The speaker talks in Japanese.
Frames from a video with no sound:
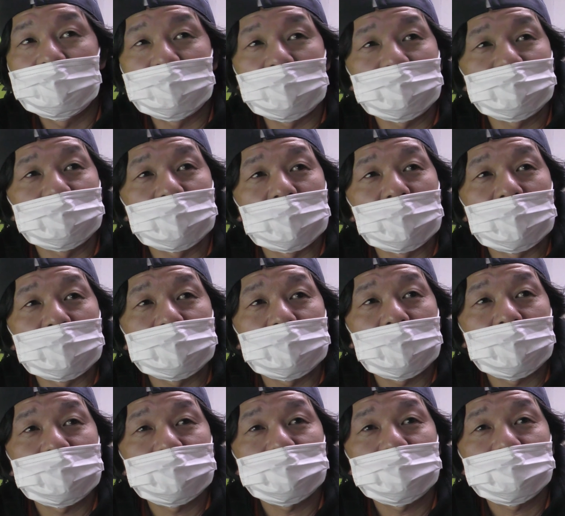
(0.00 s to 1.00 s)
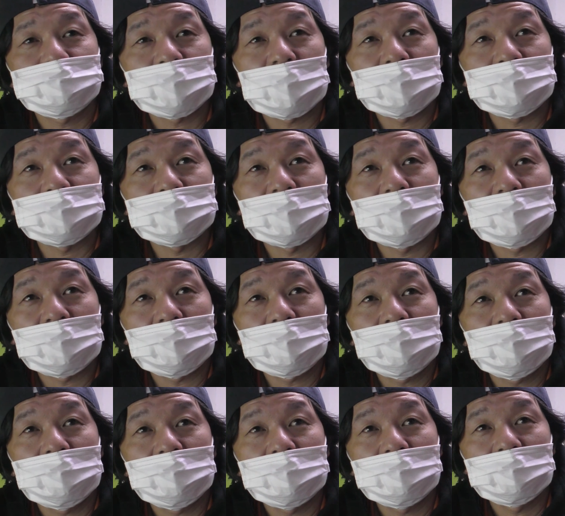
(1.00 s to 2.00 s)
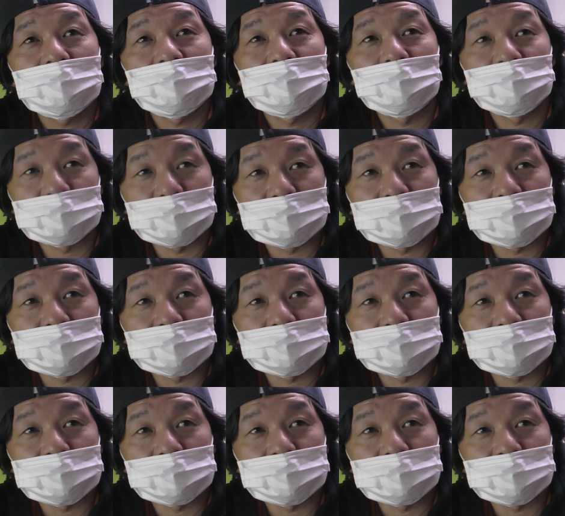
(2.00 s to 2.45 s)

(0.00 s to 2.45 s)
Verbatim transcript: なので、低提ャーシが今